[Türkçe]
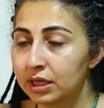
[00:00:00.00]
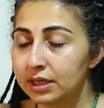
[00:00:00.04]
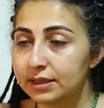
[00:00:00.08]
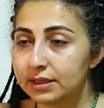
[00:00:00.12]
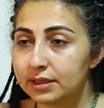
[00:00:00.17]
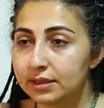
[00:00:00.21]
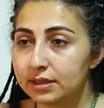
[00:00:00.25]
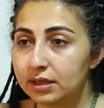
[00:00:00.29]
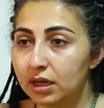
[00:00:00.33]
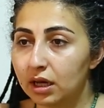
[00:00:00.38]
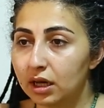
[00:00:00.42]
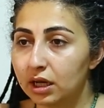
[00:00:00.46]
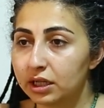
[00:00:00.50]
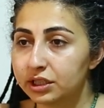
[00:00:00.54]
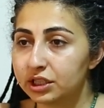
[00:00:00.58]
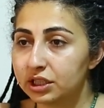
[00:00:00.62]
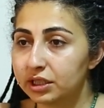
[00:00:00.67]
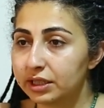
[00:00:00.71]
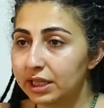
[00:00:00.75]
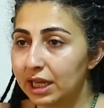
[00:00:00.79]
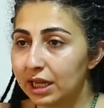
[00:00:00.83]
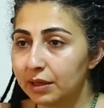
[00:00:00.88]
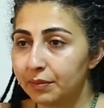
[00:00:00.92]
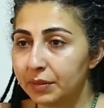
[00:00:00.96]
sizi
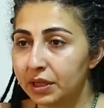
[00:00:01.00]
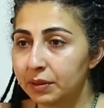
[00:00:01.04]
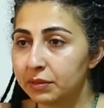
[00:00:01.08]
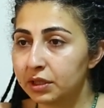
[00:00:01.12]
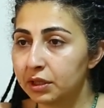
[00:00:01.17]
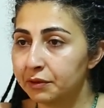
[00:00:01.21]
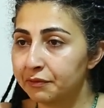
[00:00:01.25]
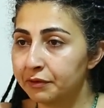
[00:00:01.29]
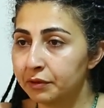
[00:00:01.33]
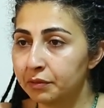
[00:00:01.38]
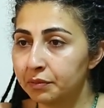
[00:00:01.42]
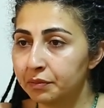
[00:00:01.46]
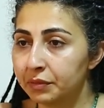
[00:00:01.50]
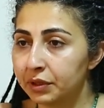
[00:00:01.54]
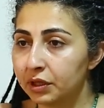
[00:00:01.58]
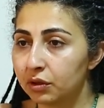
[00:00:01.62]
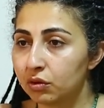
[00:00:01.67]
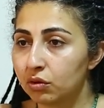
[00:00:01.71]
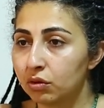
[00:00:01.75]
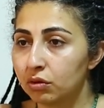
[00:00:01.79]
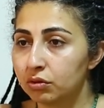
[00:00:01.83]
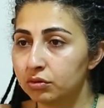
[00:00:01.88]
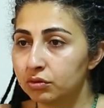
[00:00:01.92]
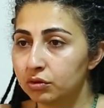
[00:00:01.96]
acil yani benim kafamı bile
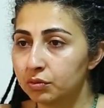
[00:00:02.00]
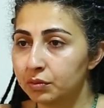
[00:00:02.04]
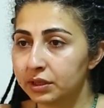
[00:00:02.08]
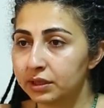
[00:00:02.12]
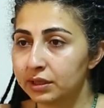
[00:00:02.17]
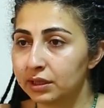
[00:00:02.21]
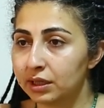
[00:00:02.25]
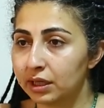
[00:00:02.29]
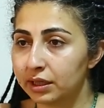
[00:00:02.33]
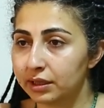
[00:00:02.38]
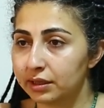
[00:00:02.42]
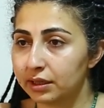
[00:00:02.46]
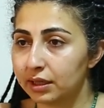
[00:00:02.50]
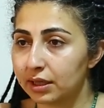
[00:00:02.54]
koydurmadılar